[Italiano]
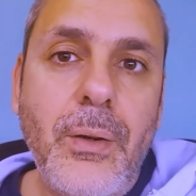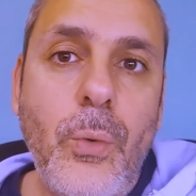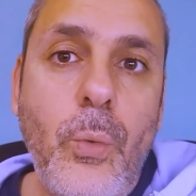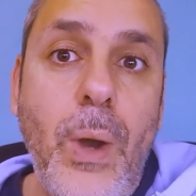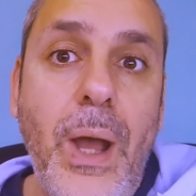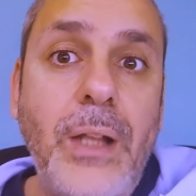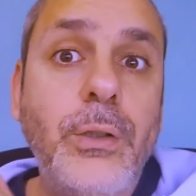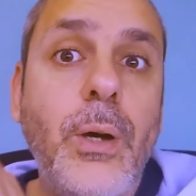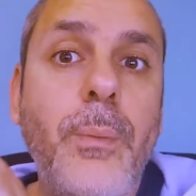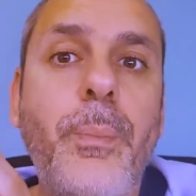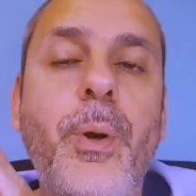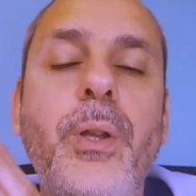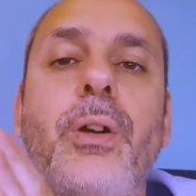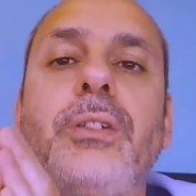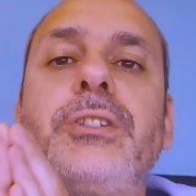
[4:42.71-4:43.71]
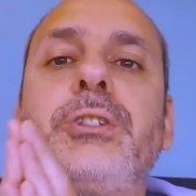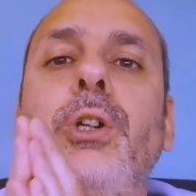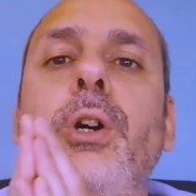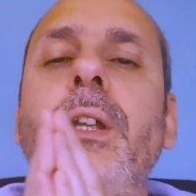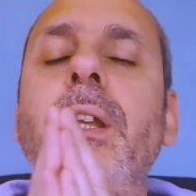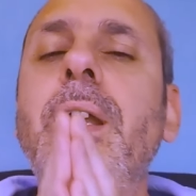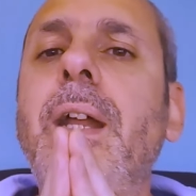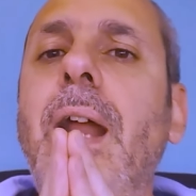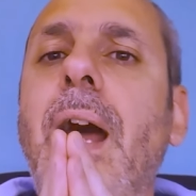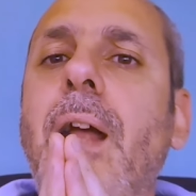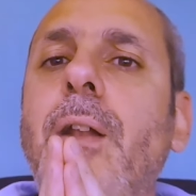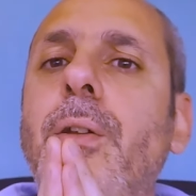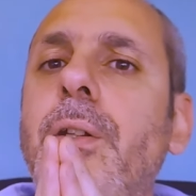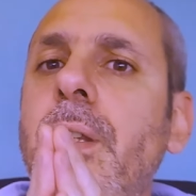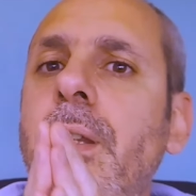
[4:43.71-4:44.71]
quando poi non sono in
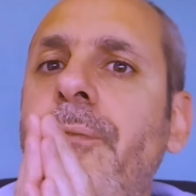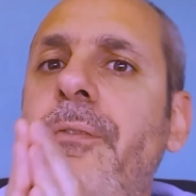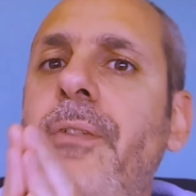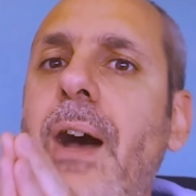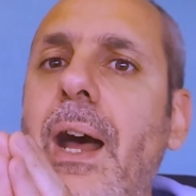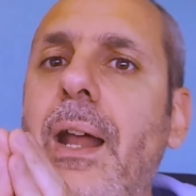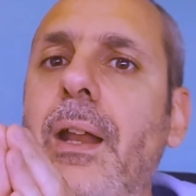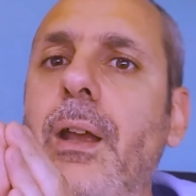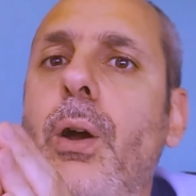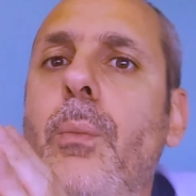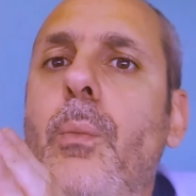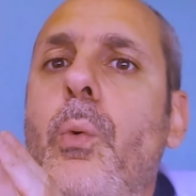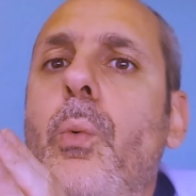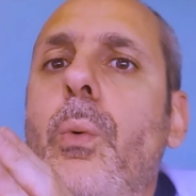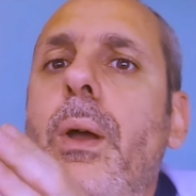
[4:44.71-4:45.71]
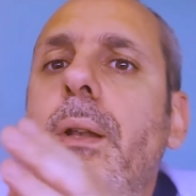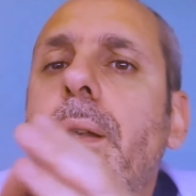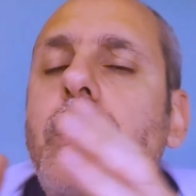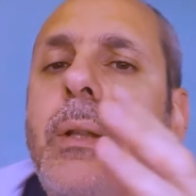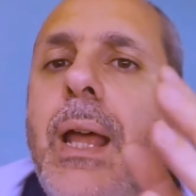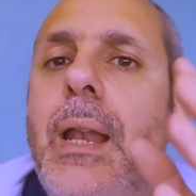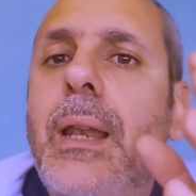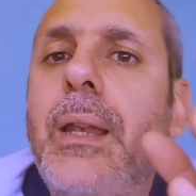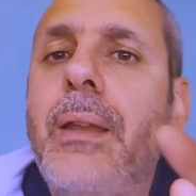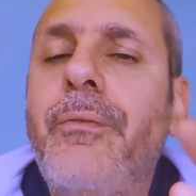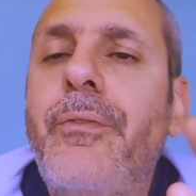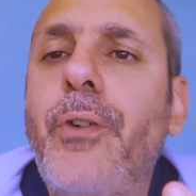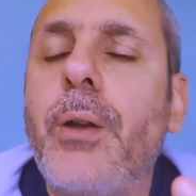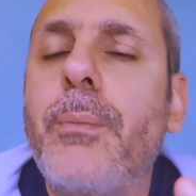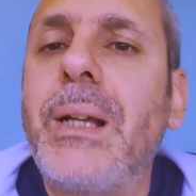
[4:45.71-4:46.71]
grado di fare comunque
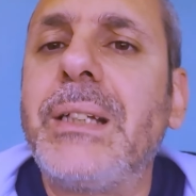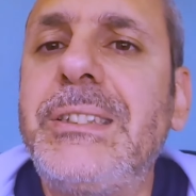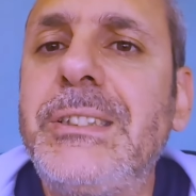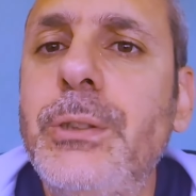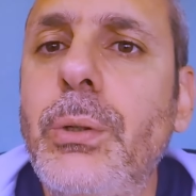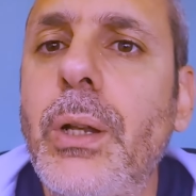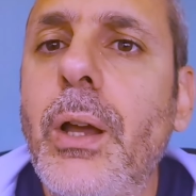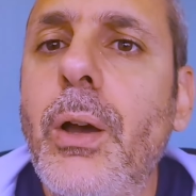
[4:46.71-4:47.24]
dell'informazione.